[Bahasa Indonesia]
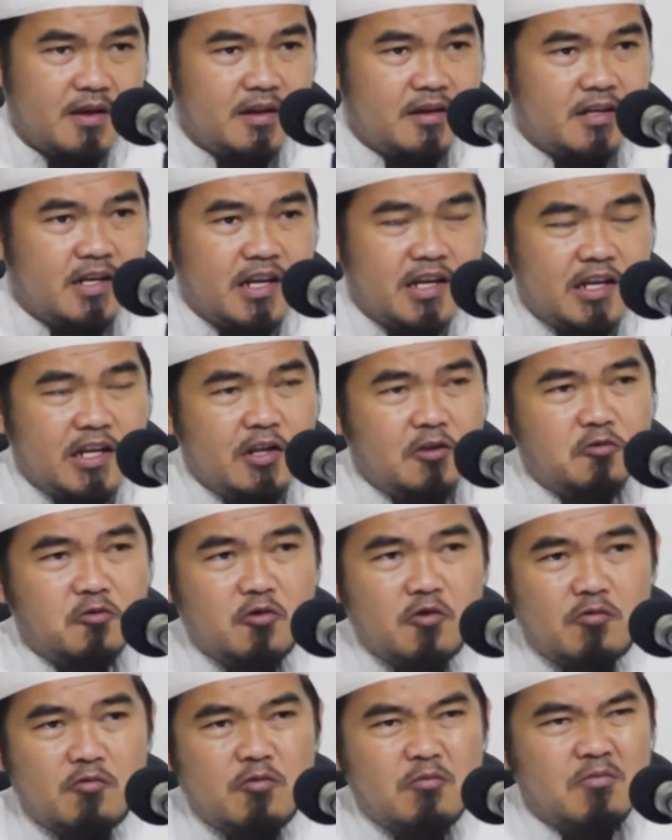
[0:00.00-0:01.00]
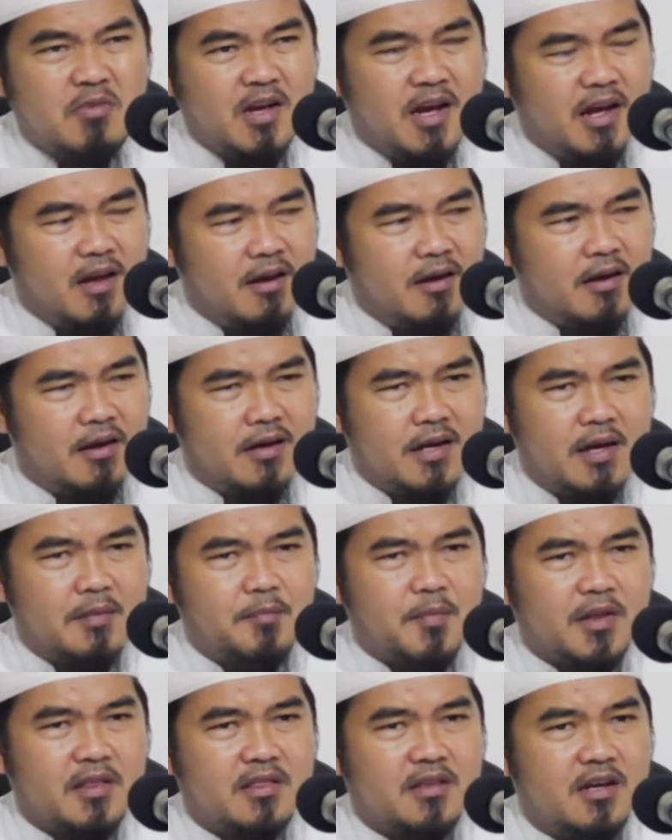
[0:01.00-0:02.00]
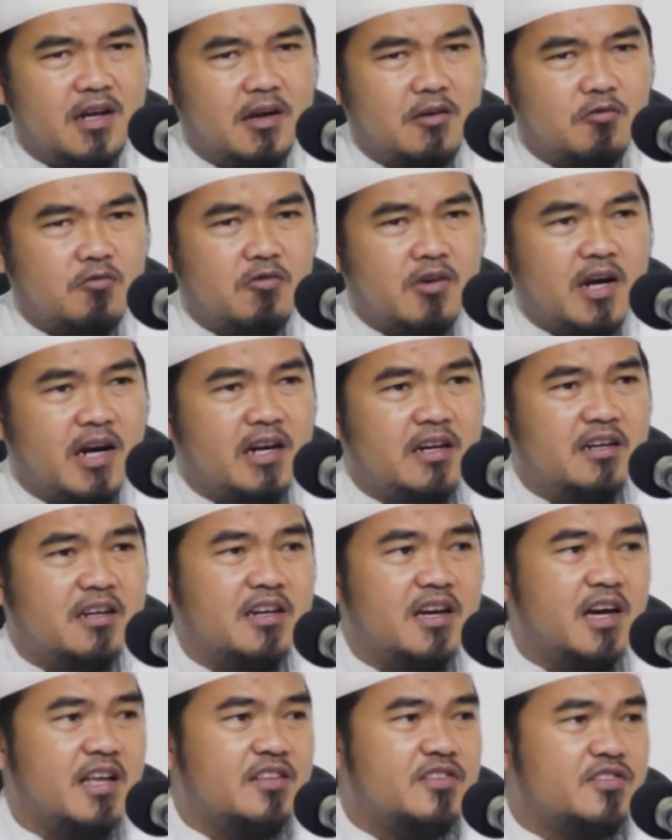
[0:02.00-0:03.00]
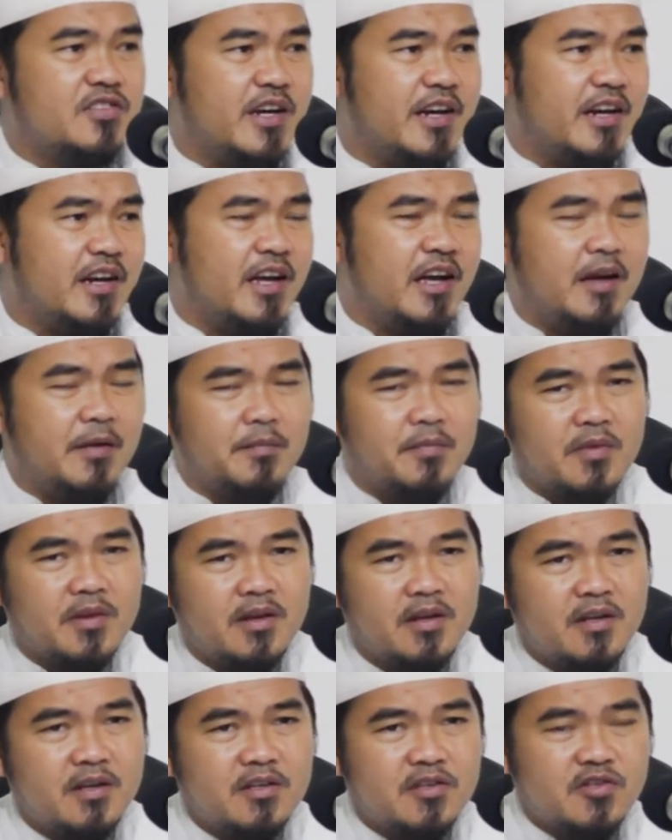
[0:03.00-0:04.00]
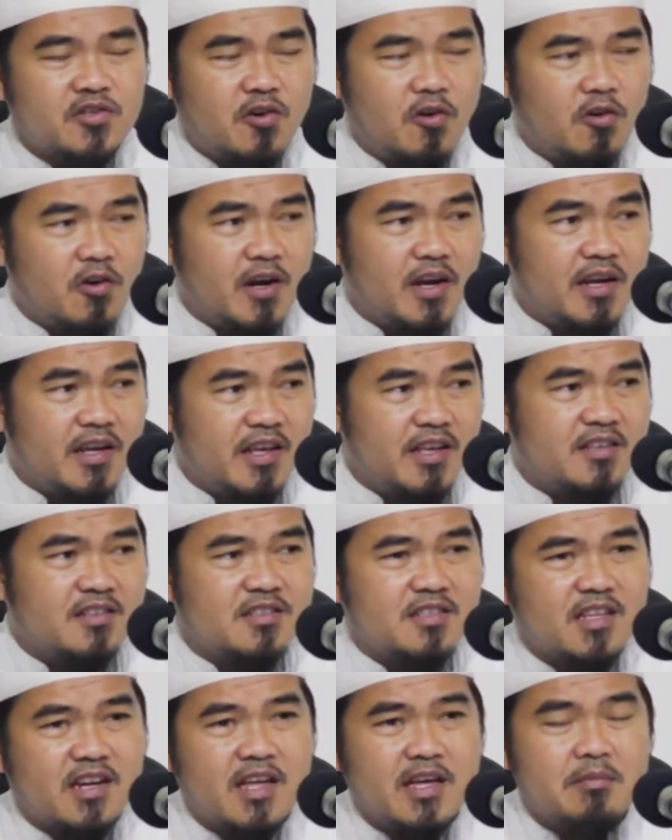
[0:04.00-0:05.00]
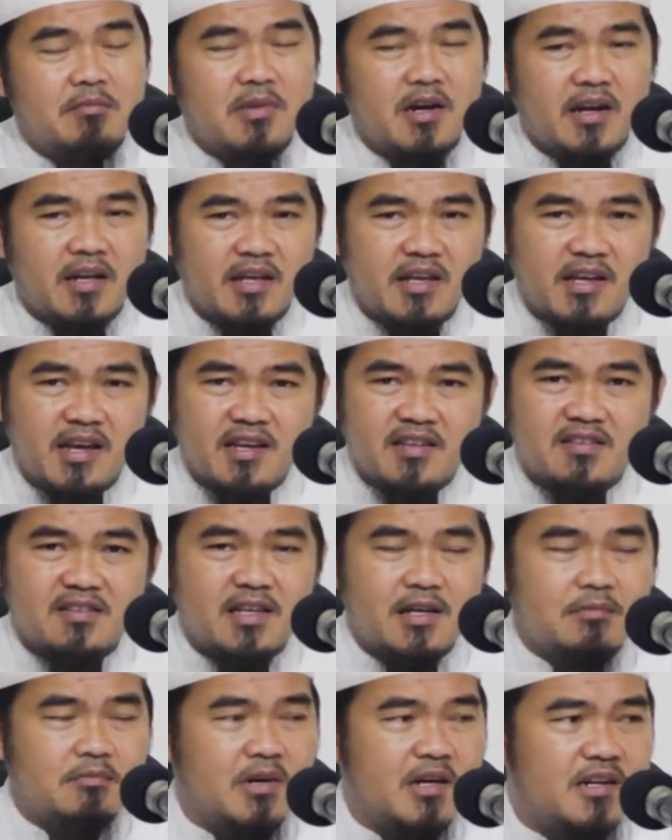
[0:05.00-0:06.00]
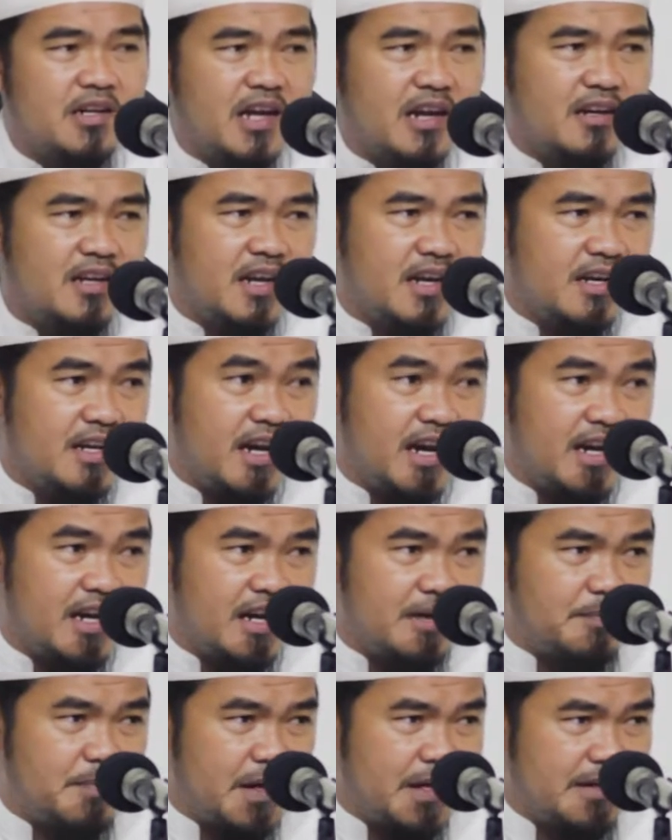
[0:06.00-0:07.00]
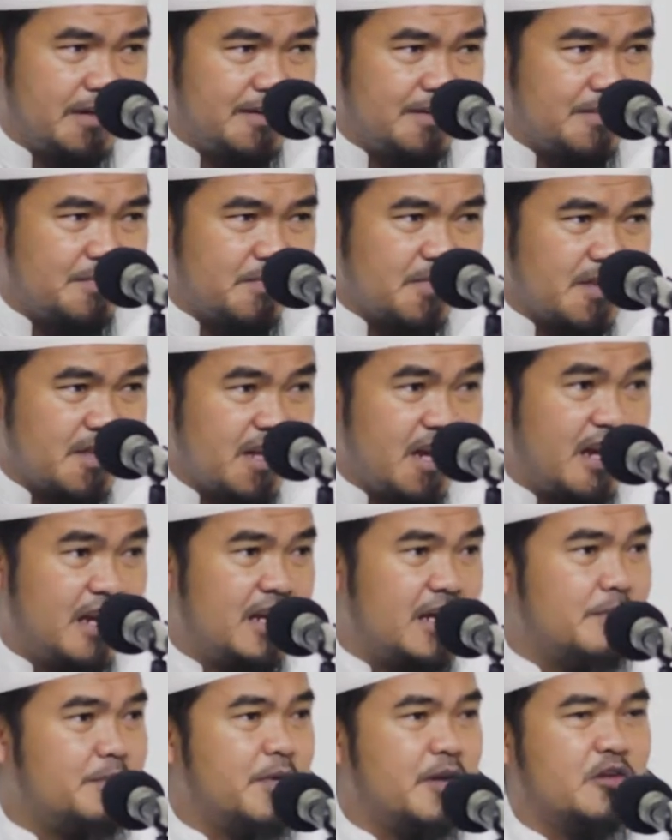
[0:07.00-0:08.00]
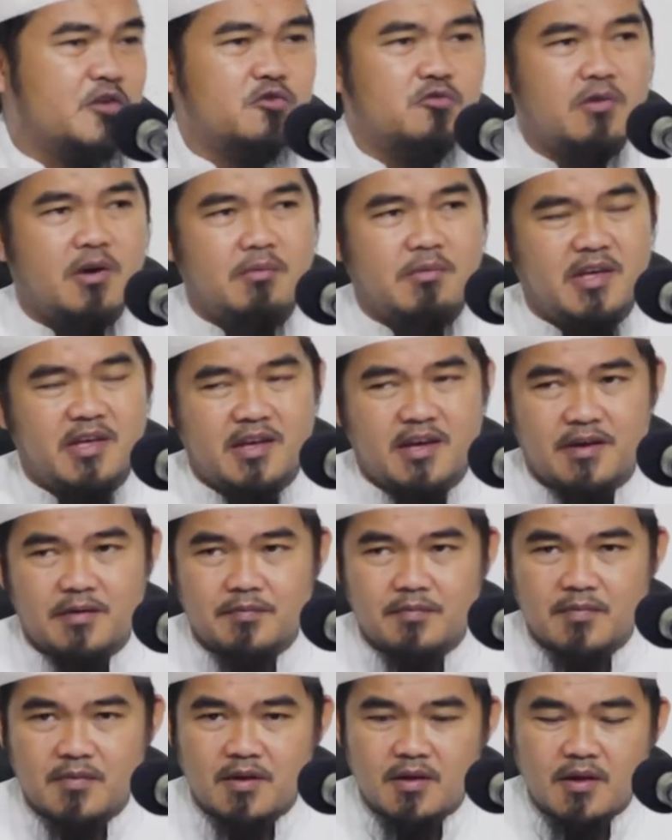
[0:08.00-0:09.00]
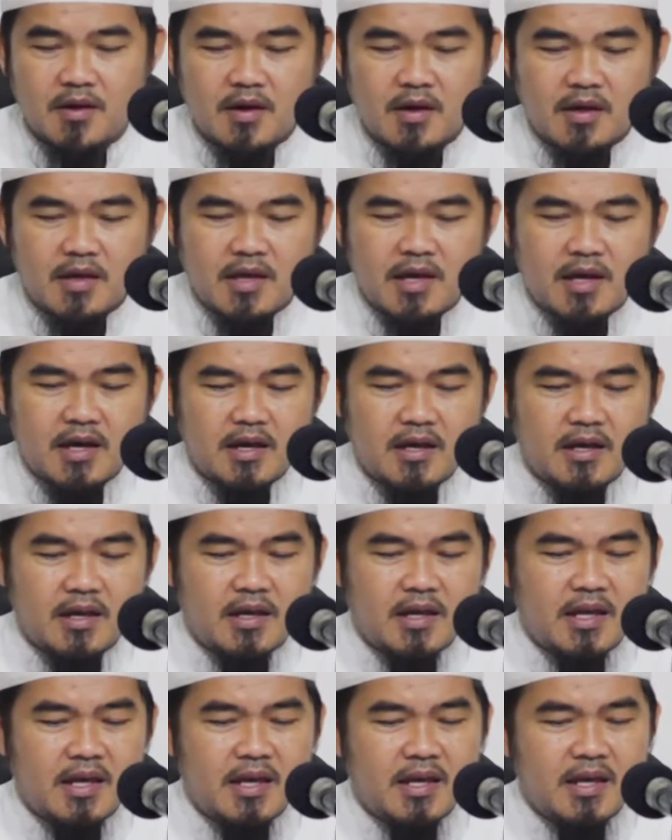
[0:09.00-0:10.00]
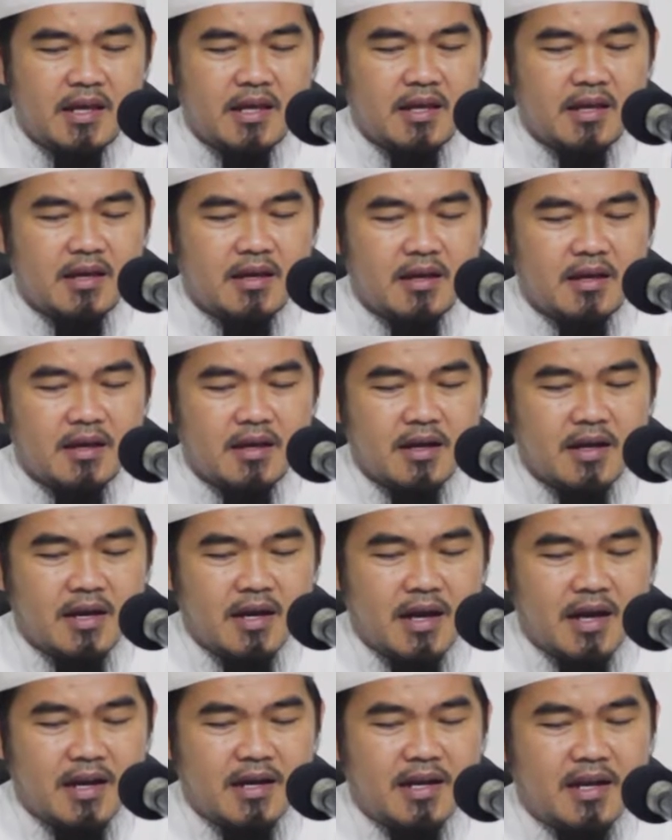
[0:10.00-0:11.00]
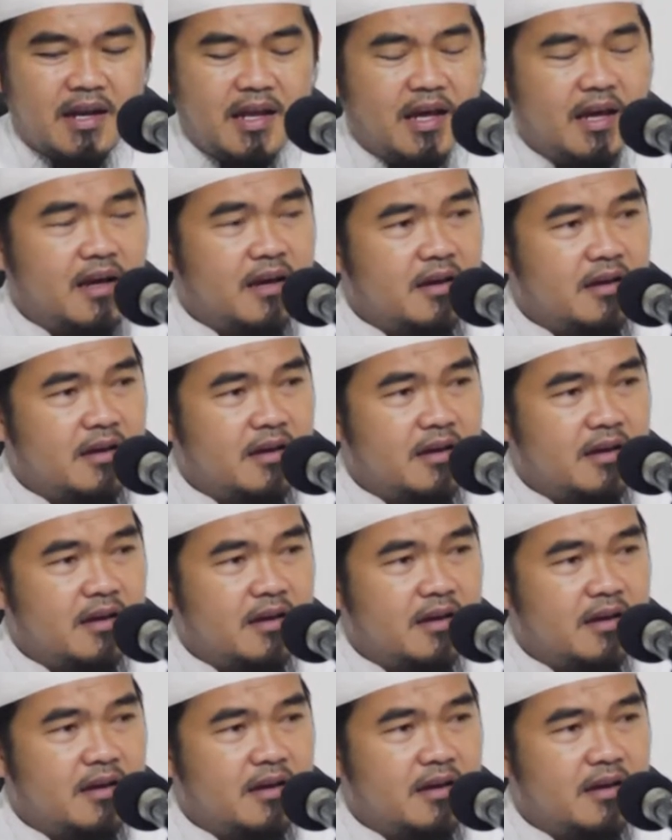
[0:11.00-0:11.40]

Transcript: dan itu umumnya adalah dapat dilakukan dengan cara seorang istri berhias dan berdandan di hadapan di hadapan suaminya ya ini adalah